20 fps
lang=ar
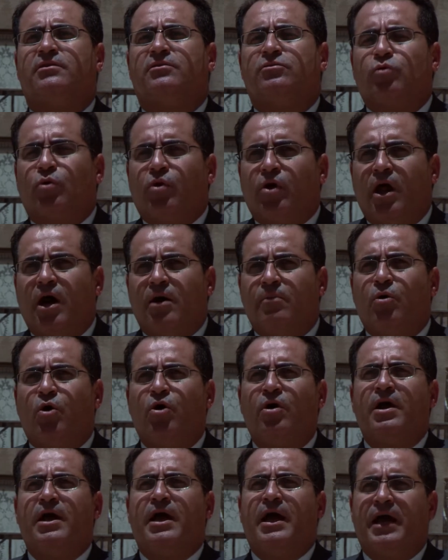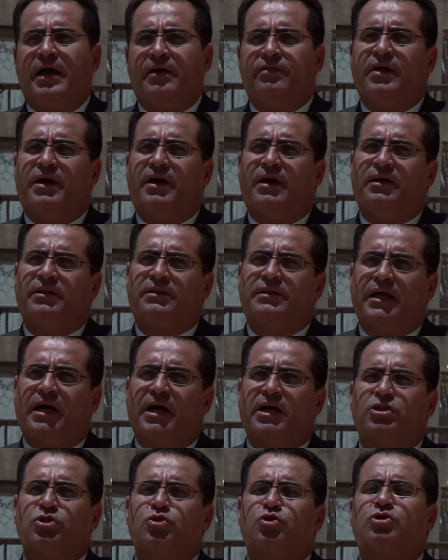طلابه هذا
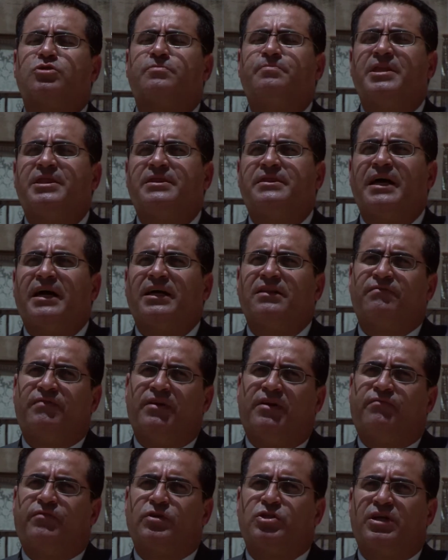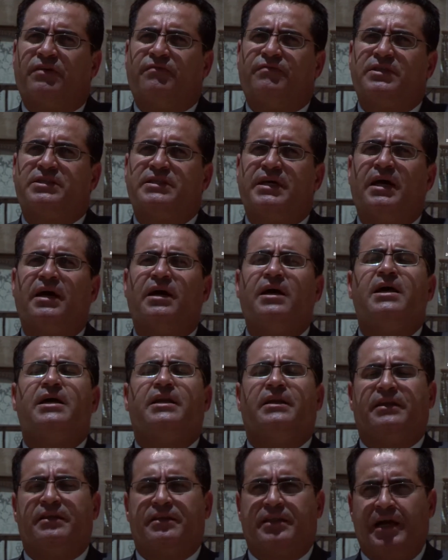التخصص بالذات في الفسيفساء
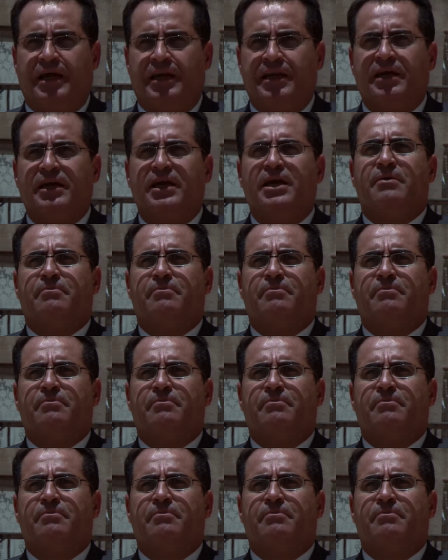لذلك